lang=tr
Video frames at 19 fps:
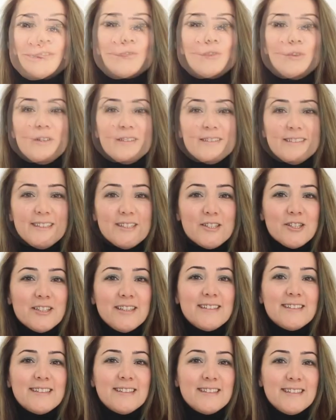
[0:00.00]
Doğada
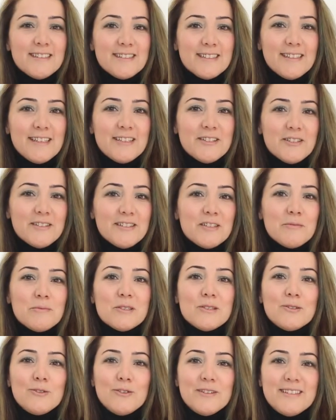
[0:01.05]
yaşayan kadın
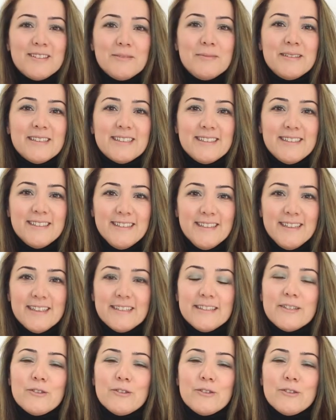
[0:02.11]
sanatçılarımızın üretimlerini